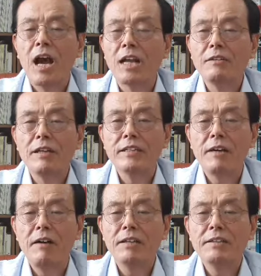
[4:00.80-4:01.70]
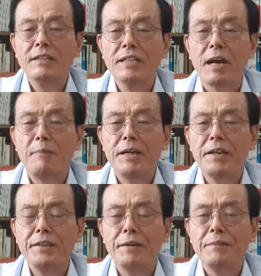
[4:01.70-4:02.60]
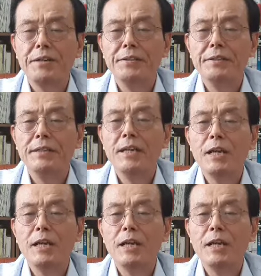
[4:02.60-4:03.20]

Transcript: 한계 상황 등을 감안한다면